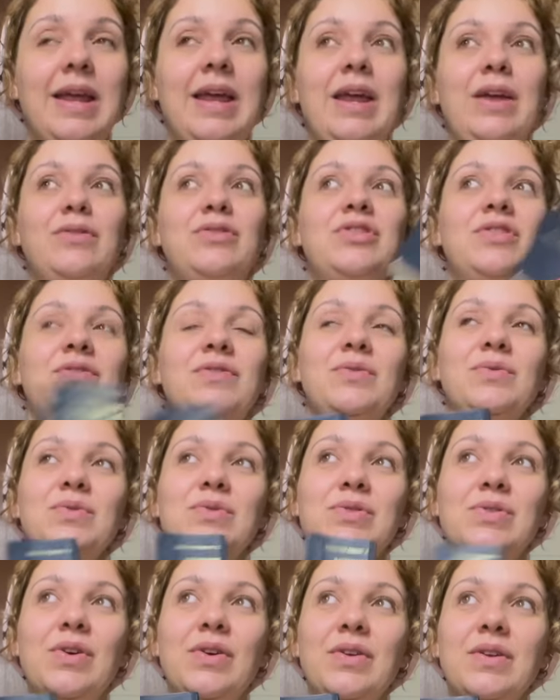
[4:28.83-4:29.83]
Eu tive um
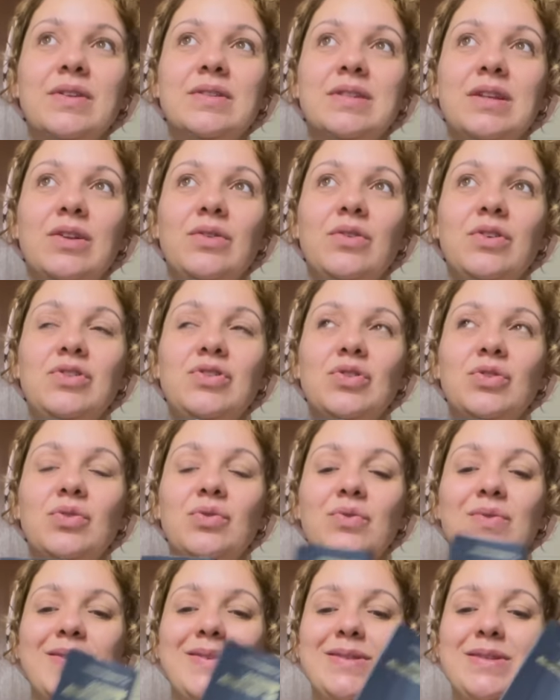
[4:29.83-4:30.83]
sonho essa noite, eu tô
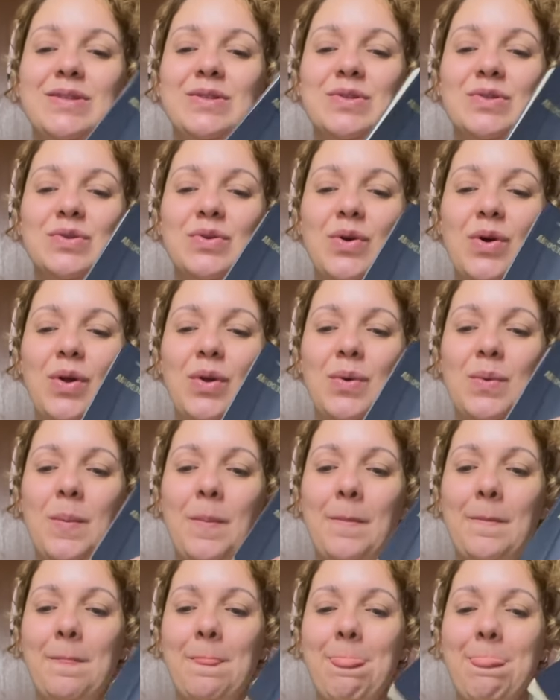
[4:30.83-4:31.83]
com esse sonho
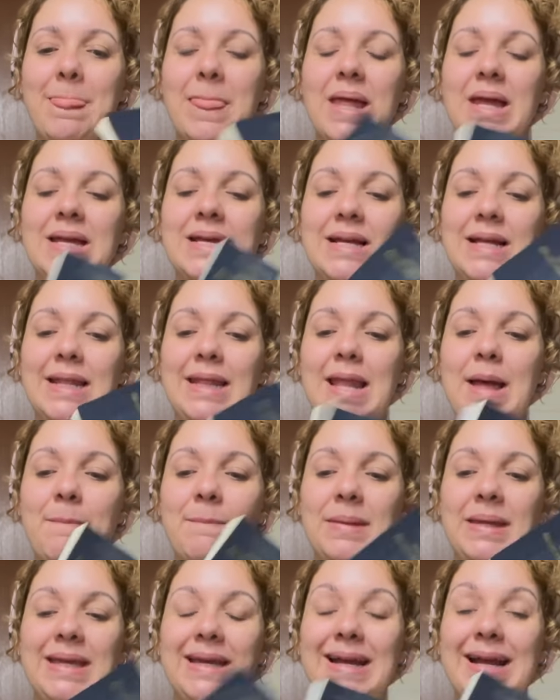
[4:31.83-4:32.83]
na
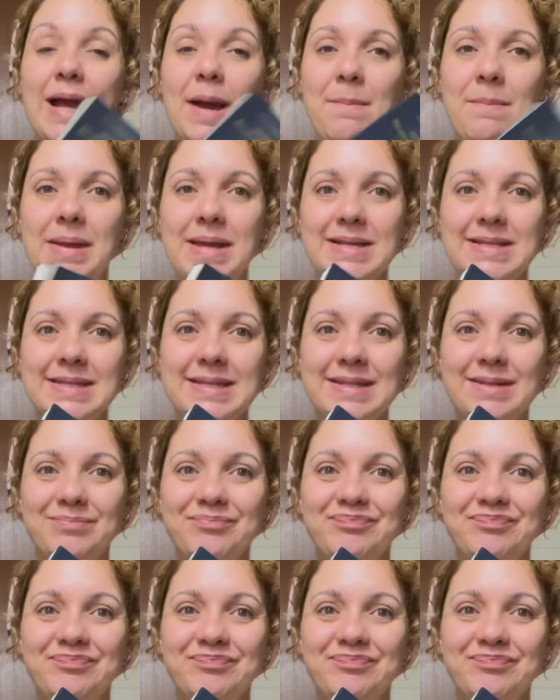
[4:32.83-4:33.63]
minha cabeça.